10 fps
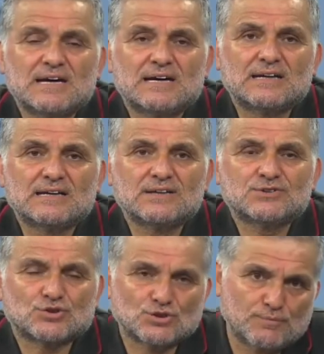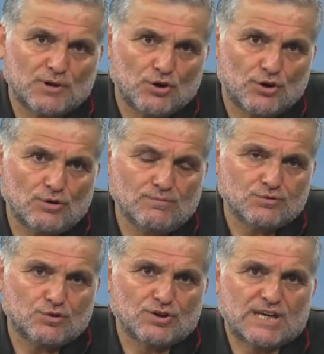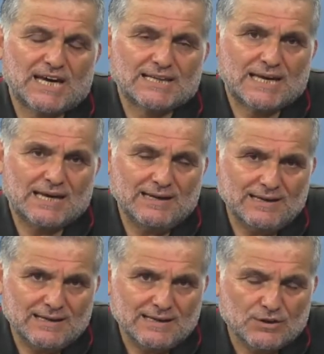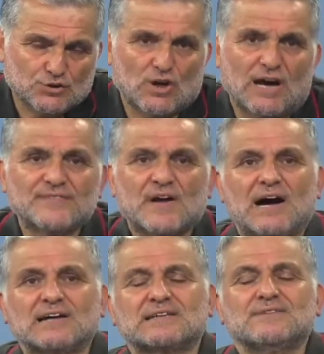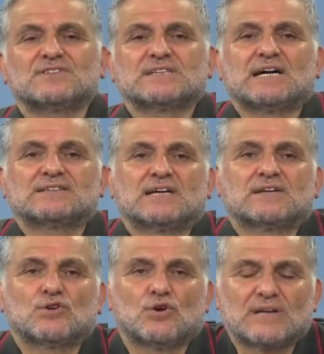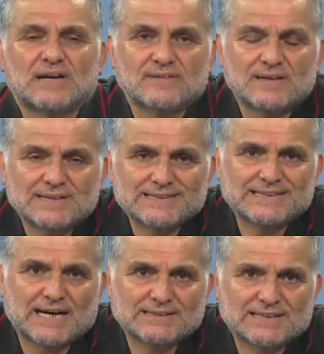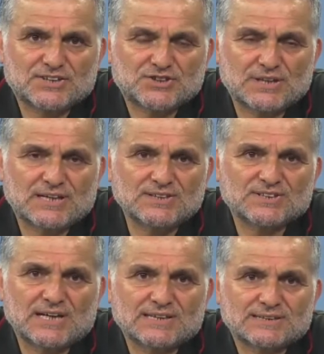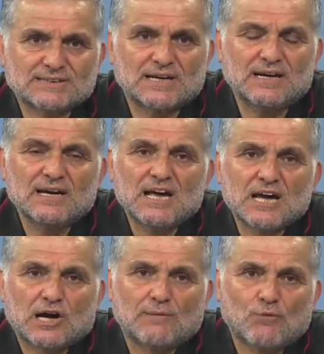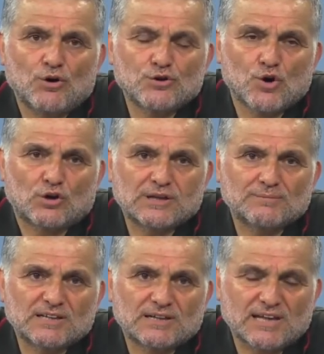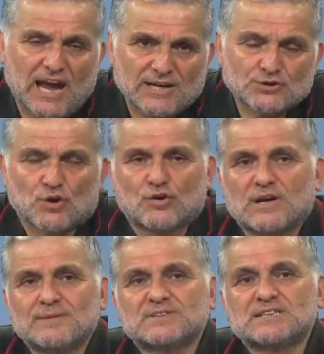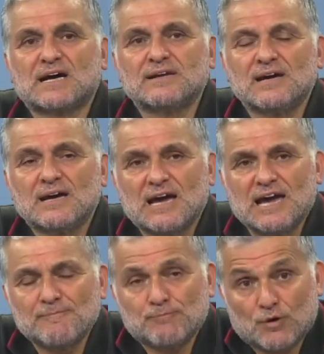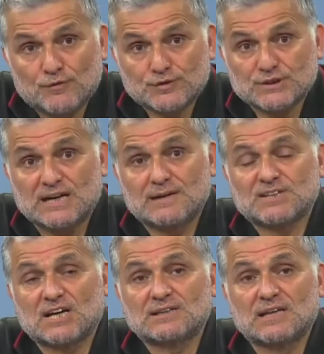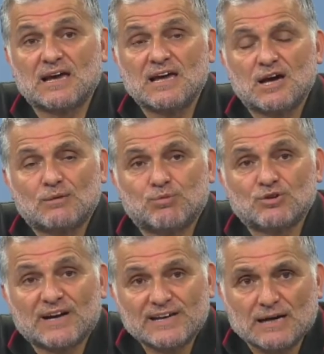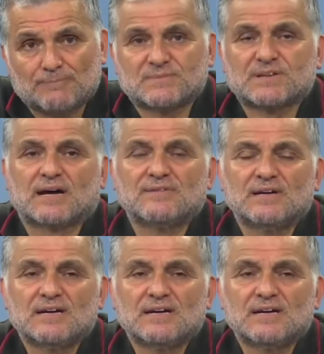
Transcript: E, şunu biliyorum, Türkiye'de şu anda aktif siyasette olan siyasetçilerin içerisinde kamuoyu yoklamalarını en çok önemseyen, en profesyonel bir şekilde bunları yaptıran,